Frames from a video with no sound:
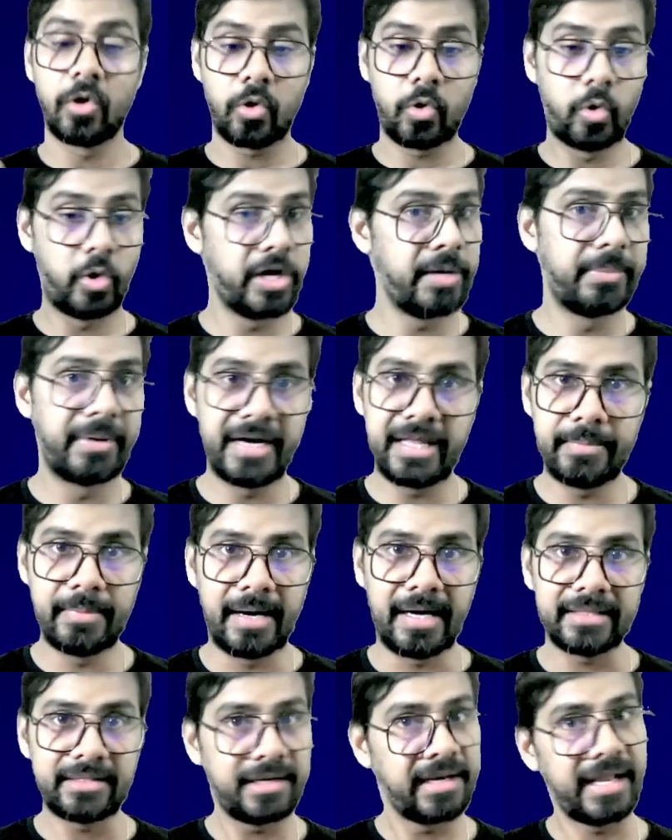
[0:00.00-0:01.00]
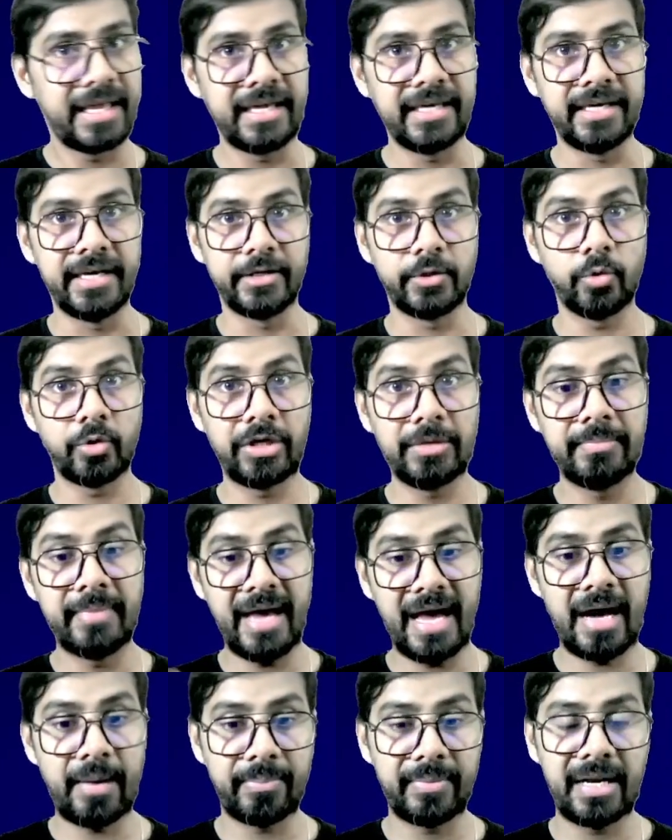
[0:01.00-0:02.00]
कोई बड़ी बात नहीं है क्योंकि
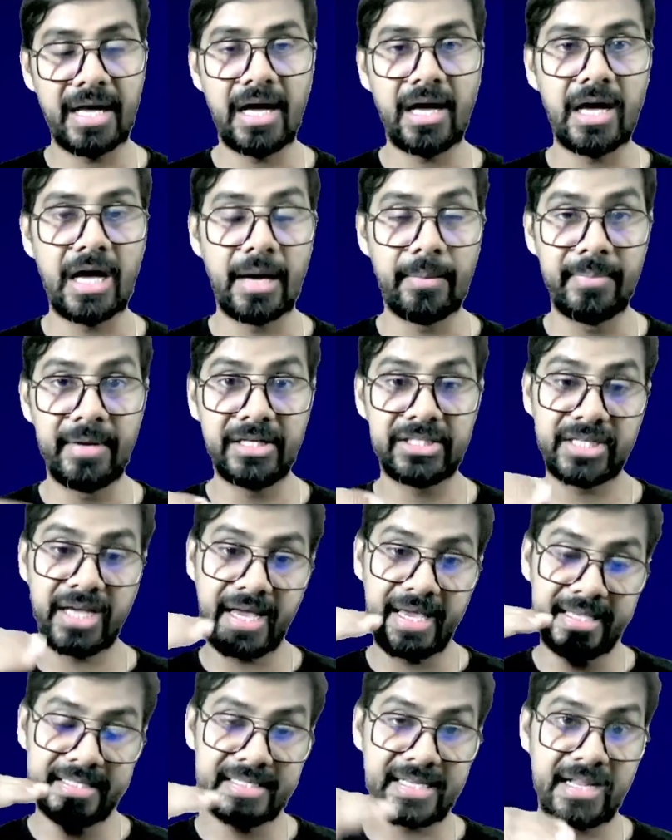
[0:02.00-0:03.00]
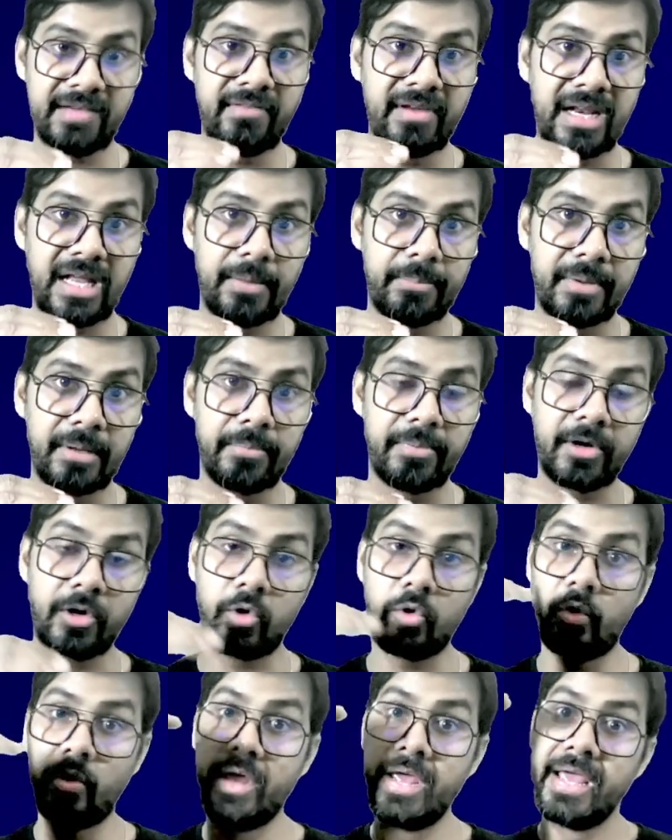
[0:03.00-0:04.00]
मैं अपना हमेशा इस लेवल का पेपर
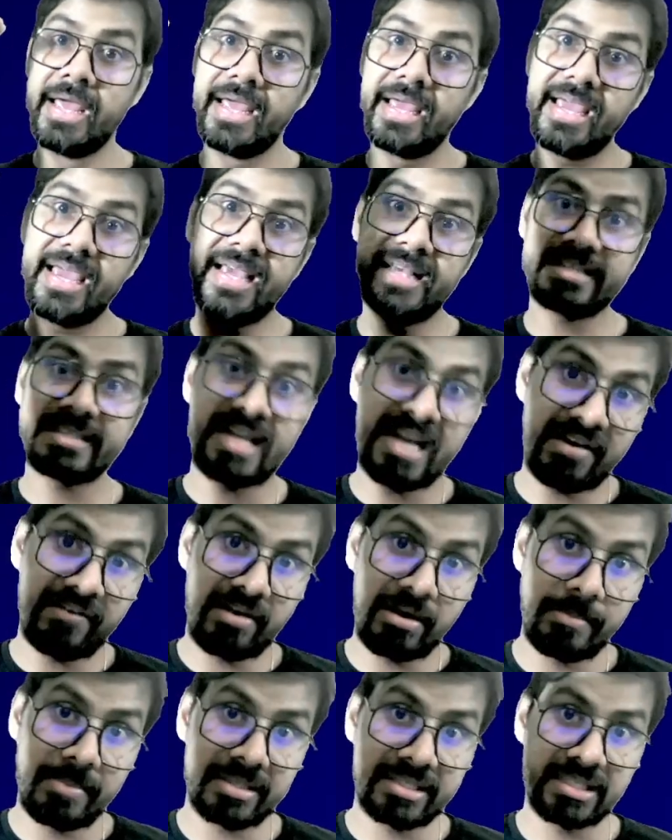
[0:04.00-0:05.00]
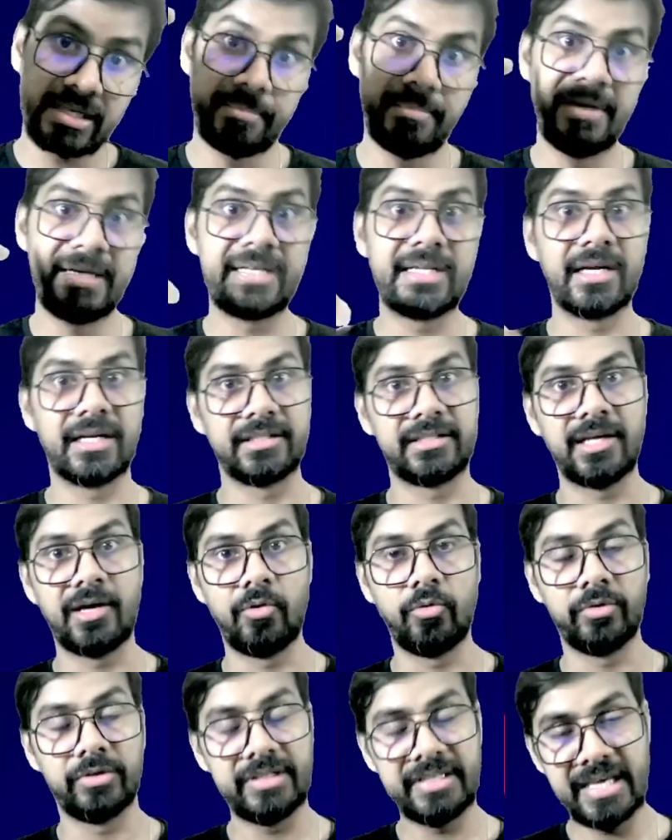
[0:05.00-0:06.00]
को इस लेवल में सबमिट करता
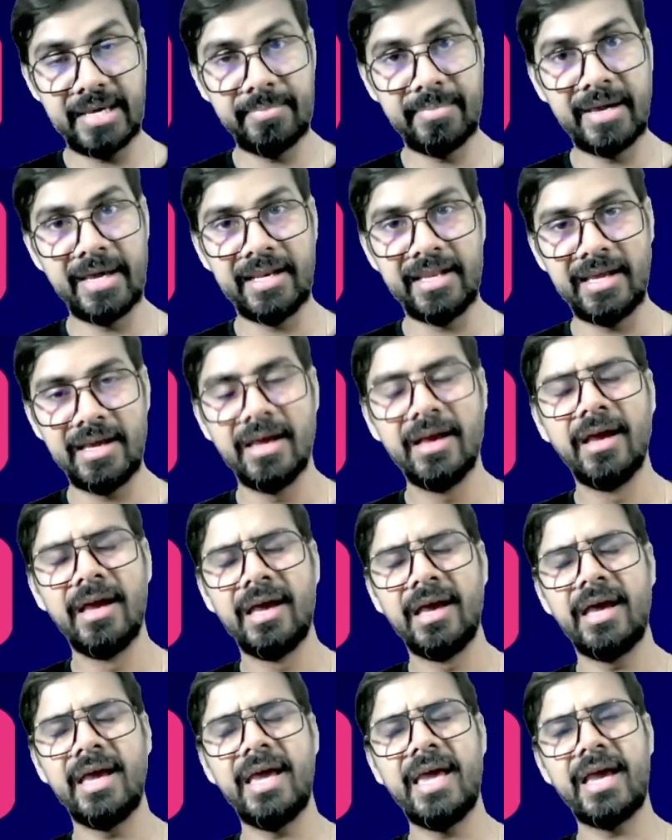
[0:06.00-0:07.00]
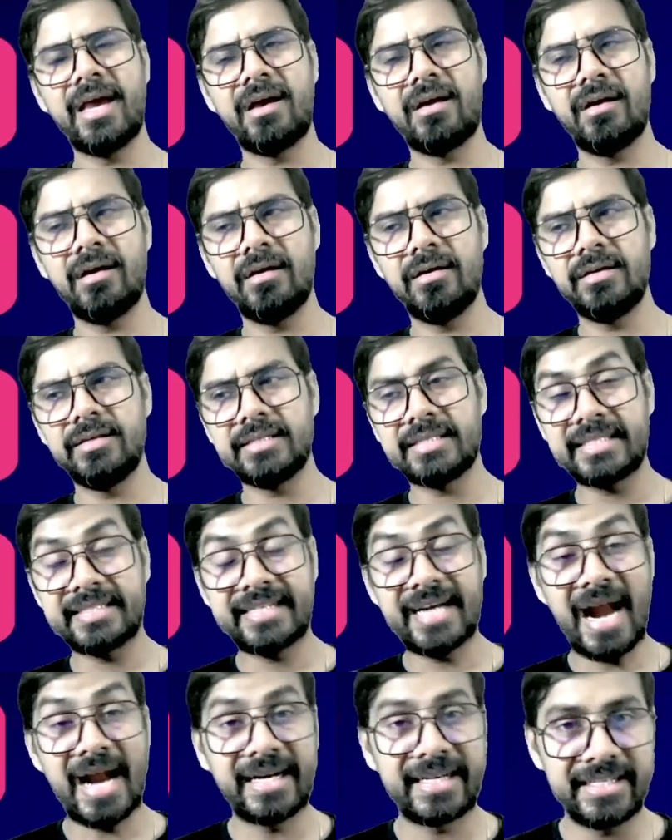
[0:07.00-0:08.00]
हूं ये मेरी एक
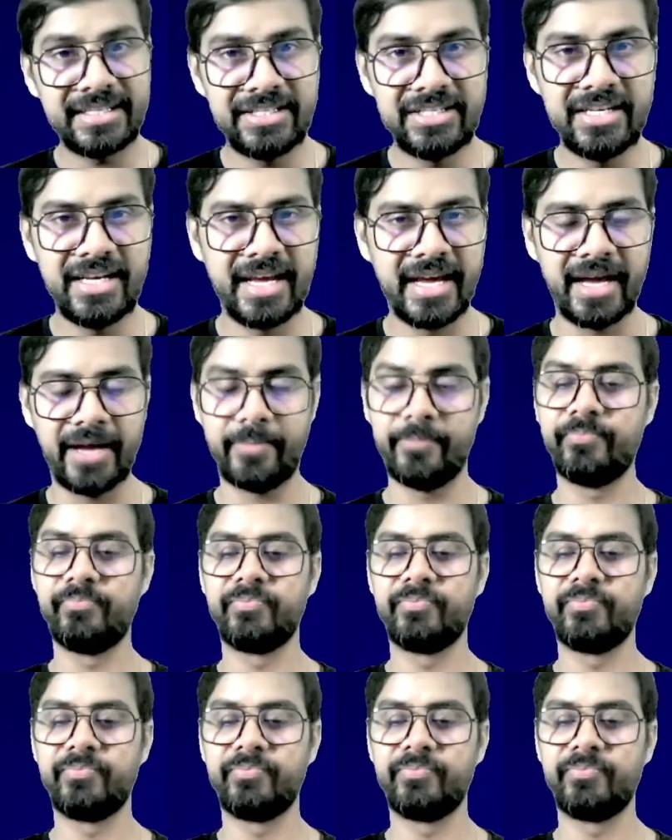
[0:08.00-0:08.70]
स्ट्रैटेजी है